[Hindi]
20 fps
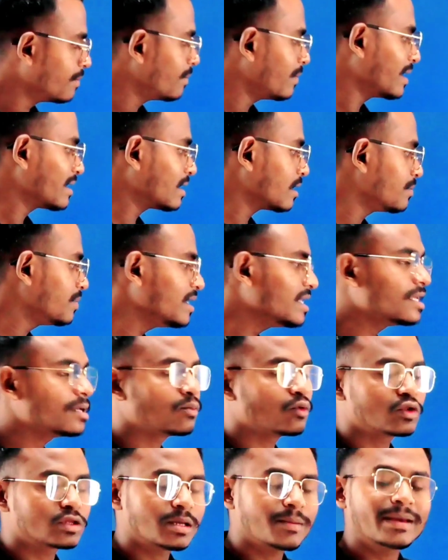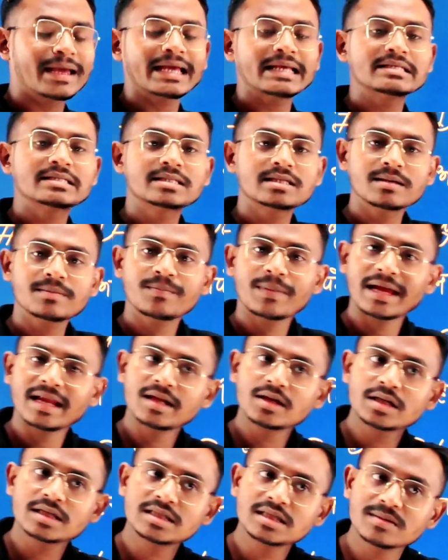मैं कभी नहीं बोलता मैं इससे
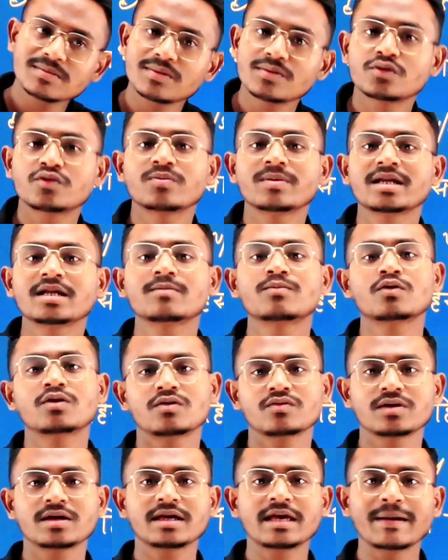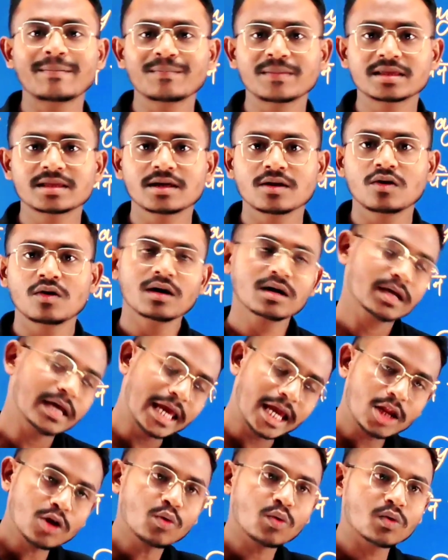पहले किसी भी वीडियो में नहीं बोला कि गेम मत खेलो
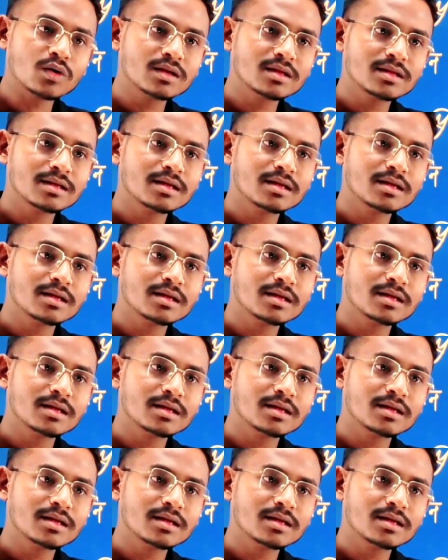खेलो